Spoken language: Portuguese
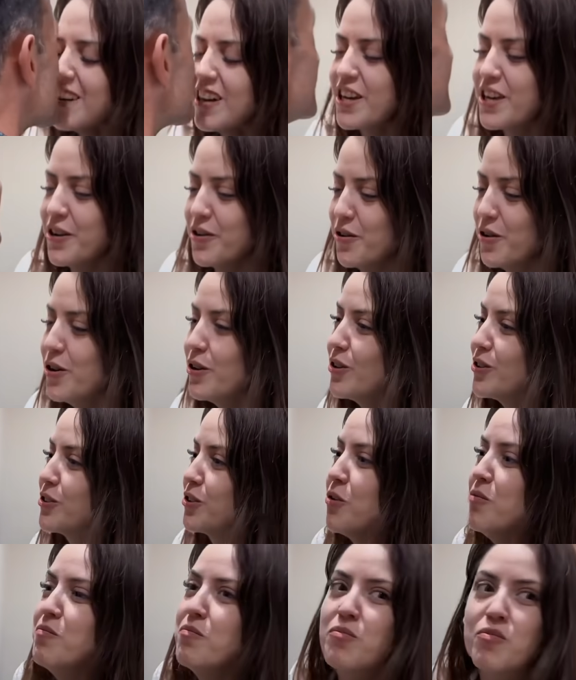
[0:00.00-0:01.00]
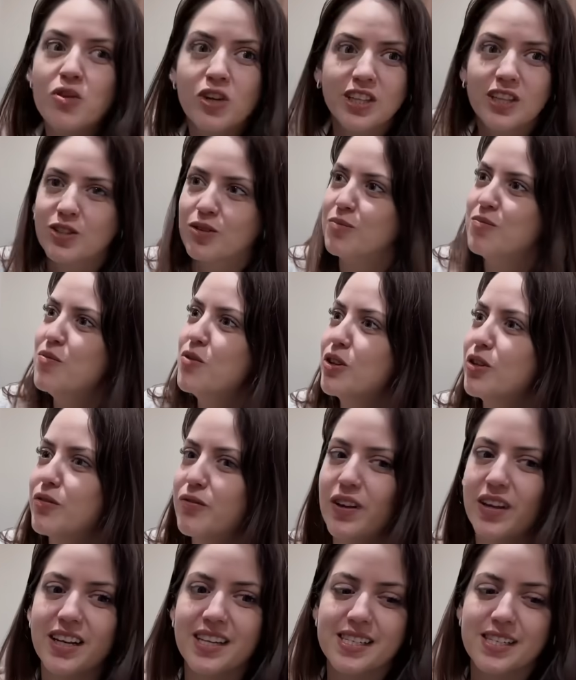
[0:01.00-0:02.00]
Eu, eu tô muito, muito
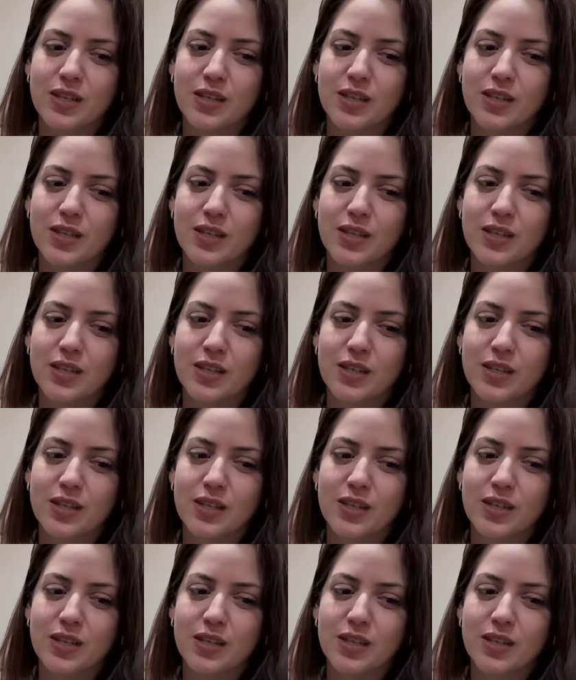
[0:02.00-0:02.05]
feliz.